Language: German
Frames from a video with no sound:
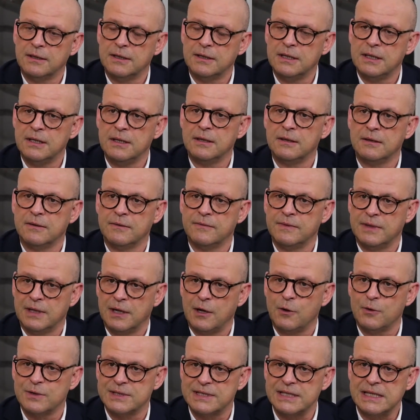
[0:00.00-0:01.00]
die
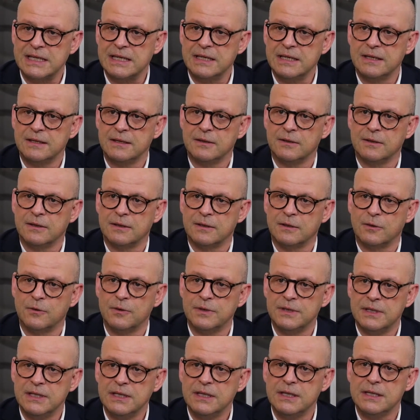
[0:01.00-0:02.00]
wir auch sehen äh,
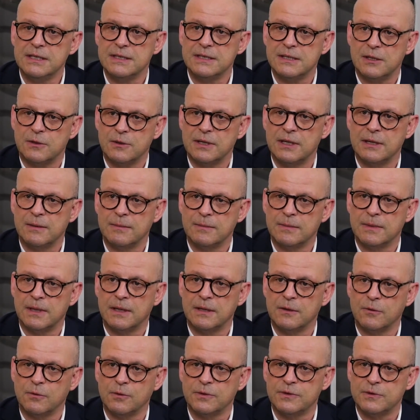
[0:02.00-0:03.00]
und die gilt es auch eben
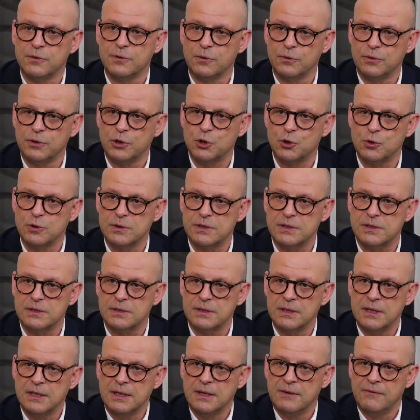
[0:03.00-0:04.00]
dann zu unterstützen.